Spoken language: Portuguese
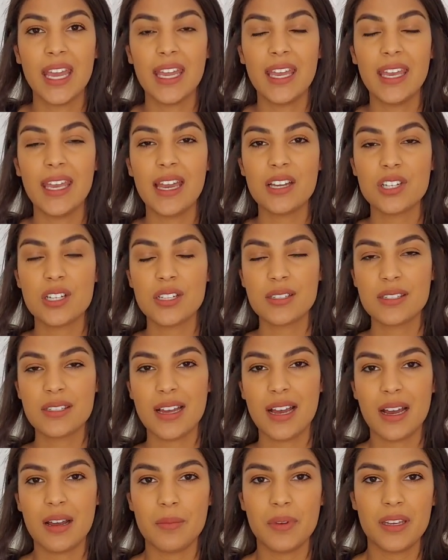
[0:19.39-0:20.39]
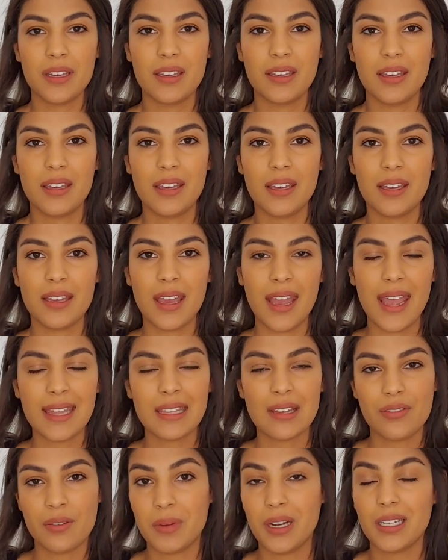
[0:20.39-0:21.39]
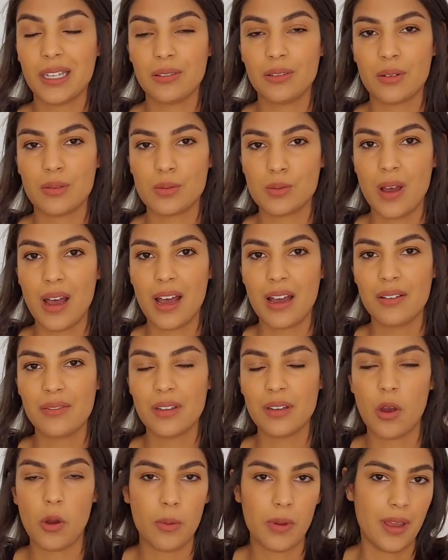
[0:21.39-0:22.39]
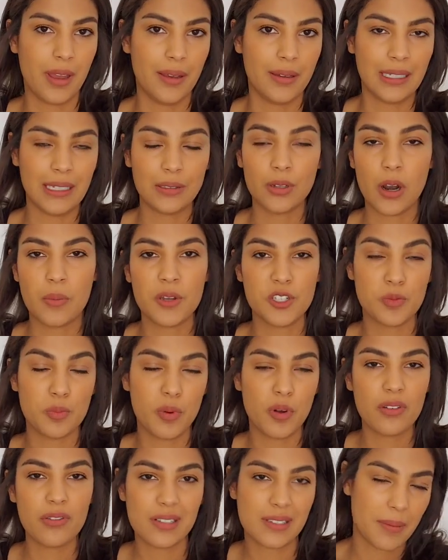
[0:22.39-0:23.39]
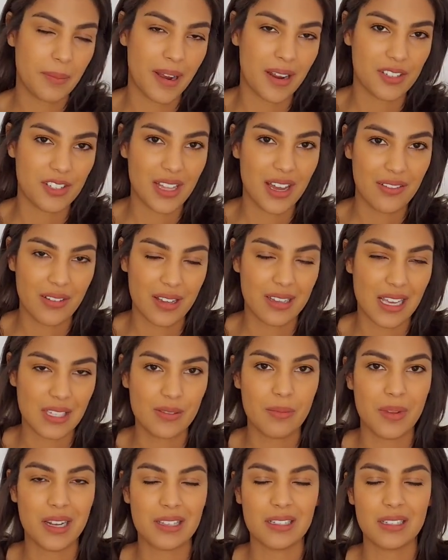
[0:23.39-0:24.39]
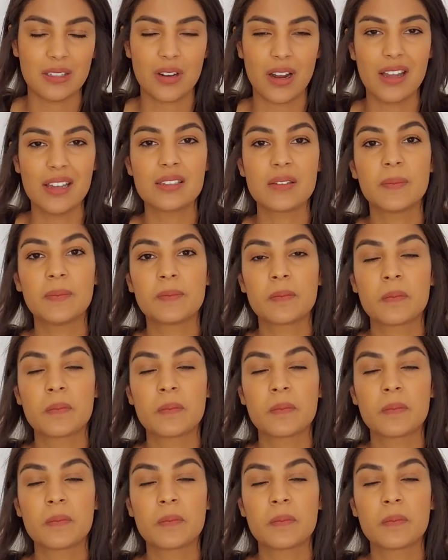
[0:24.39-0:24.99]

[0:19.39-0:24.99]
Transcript: E a gente sabe que quem é da família natural suave, é, naturalmente por fazer parte da, das famílias naturais,